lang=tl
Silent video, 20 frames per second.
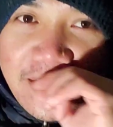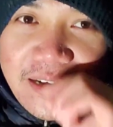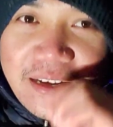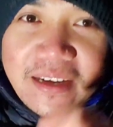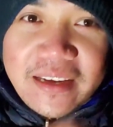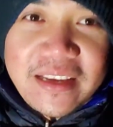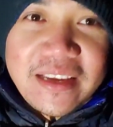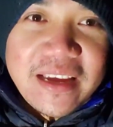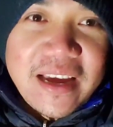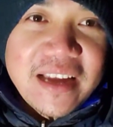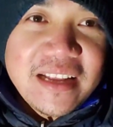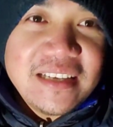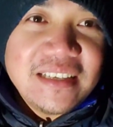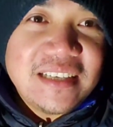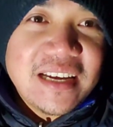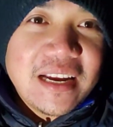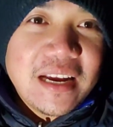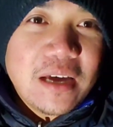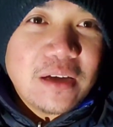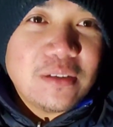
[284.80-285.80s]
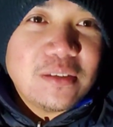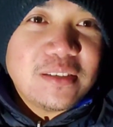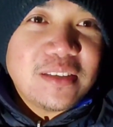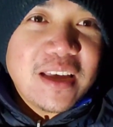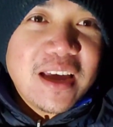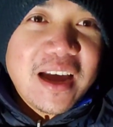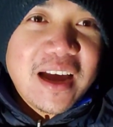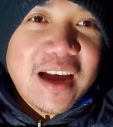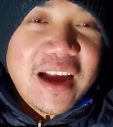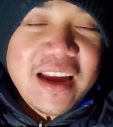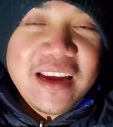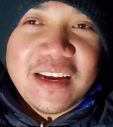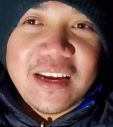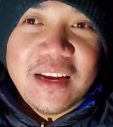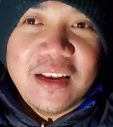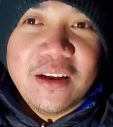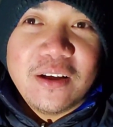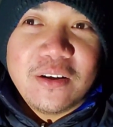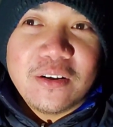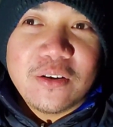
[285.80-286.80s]
Ayan, shoutout sa kay
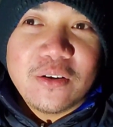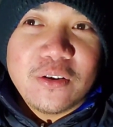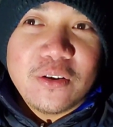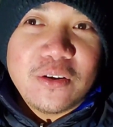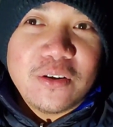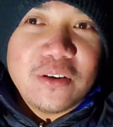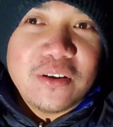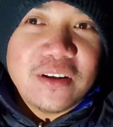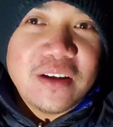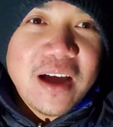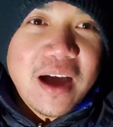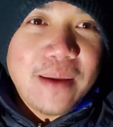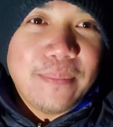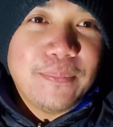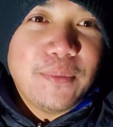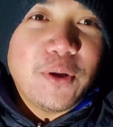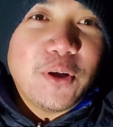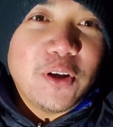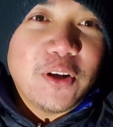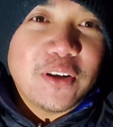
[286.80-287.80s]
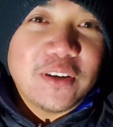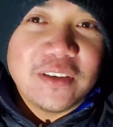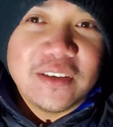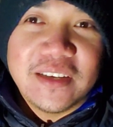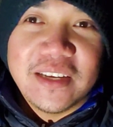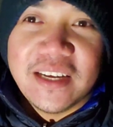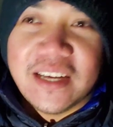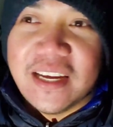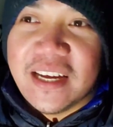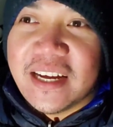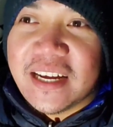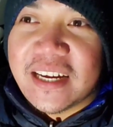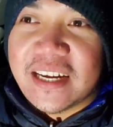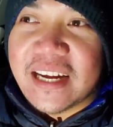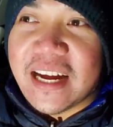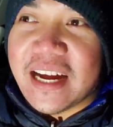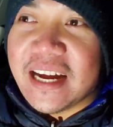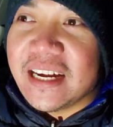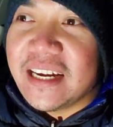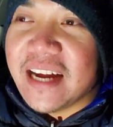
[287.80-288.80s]
Ilonggong Hamog
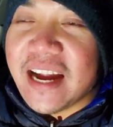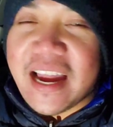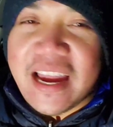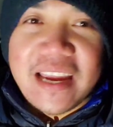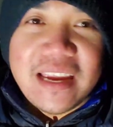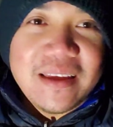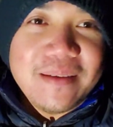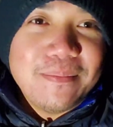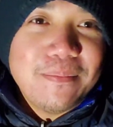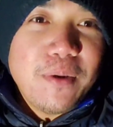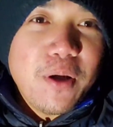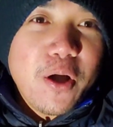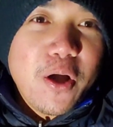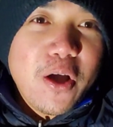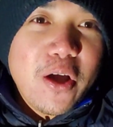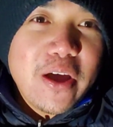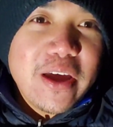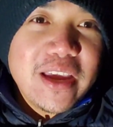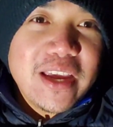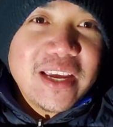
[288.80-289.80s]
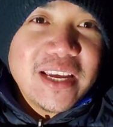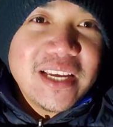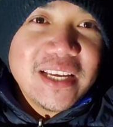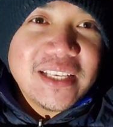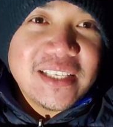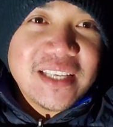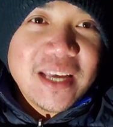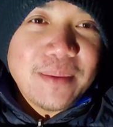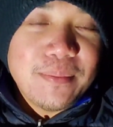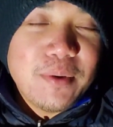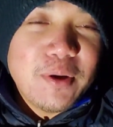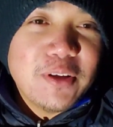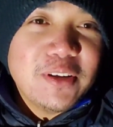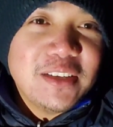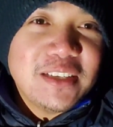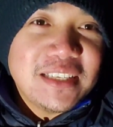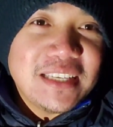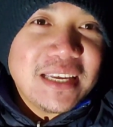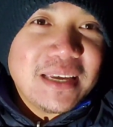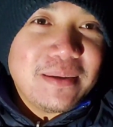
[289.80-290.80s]
kag kay Boy
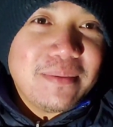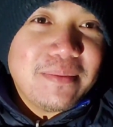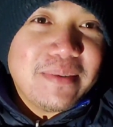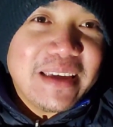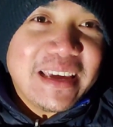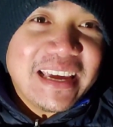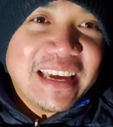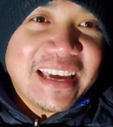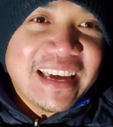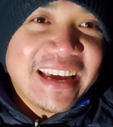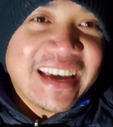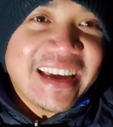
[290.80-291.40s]
Sabon TV.